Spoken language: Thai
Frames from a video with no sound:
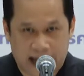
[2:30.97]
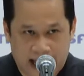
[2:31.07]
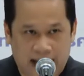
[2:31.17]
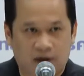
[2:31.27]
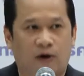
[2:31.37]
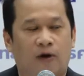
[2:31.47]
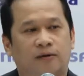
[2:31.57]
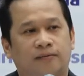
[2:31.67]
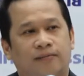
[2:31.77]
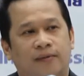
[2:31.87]
ลาออก
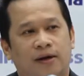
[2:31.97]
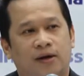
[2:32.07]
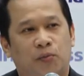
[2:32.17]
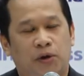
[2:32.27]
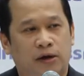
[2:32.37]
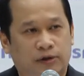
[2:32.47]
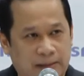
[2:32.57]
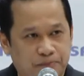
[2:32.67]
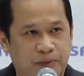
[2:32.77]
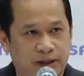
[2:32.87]
เพื่อรั
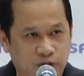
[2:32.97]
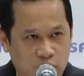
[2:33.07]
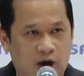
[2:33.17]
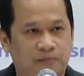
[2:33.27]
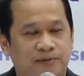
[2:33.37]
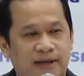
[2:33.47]
บผิดชอบ